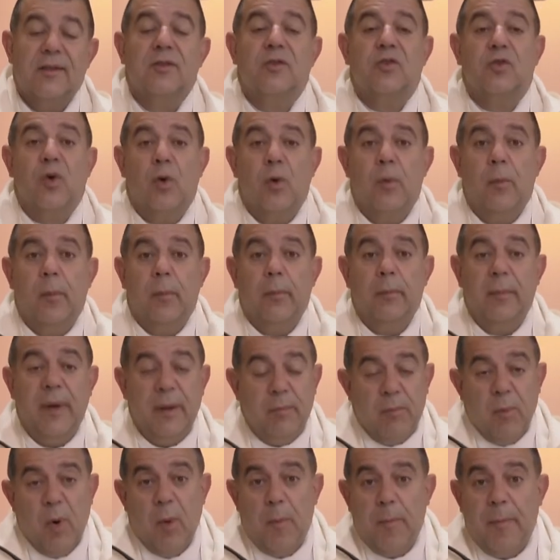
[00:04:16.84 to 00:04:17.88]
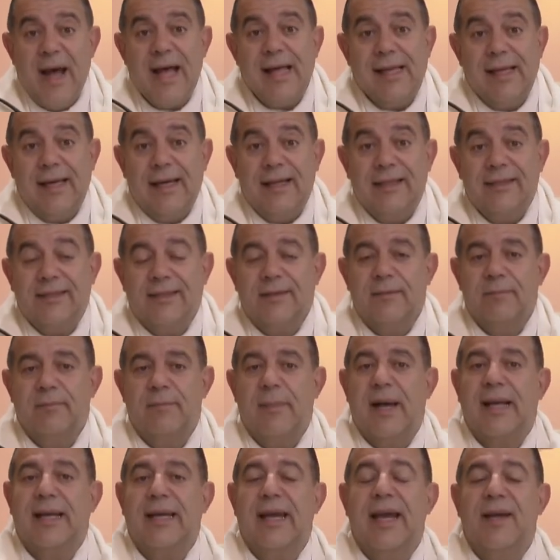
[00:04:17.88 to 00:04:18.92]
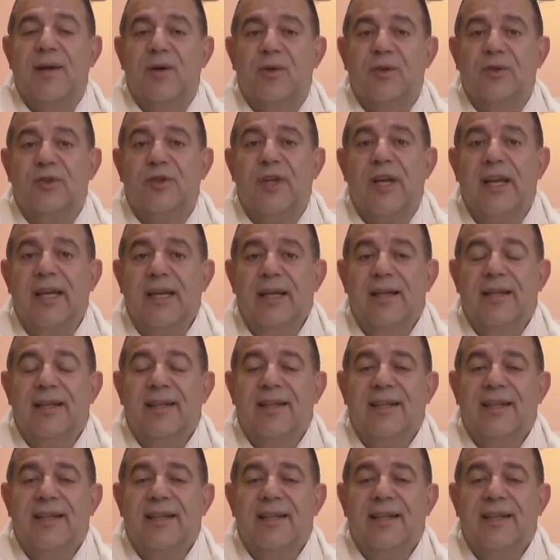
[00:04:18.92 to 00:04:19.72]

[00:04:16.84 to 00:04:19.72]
Sus mismos padres, María y José, ¿eh?